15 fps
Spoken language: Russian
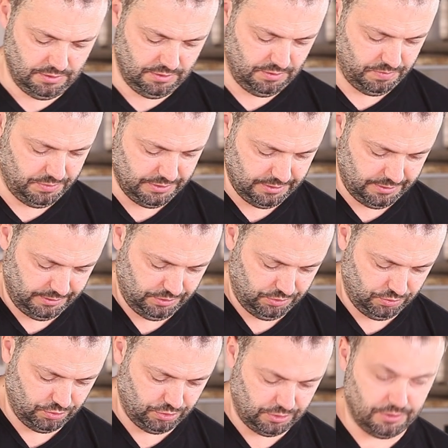И перцы
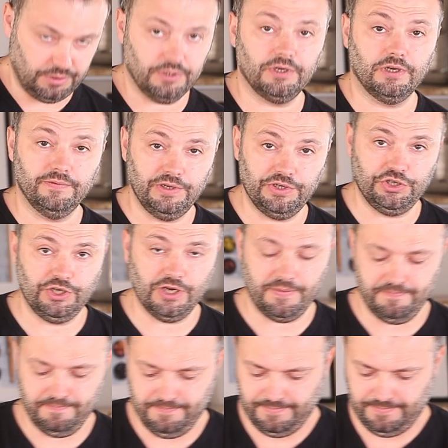тоже к
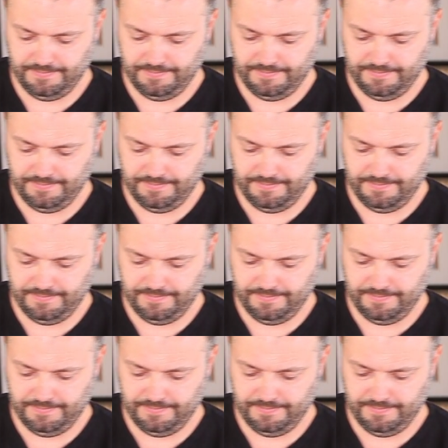овощам.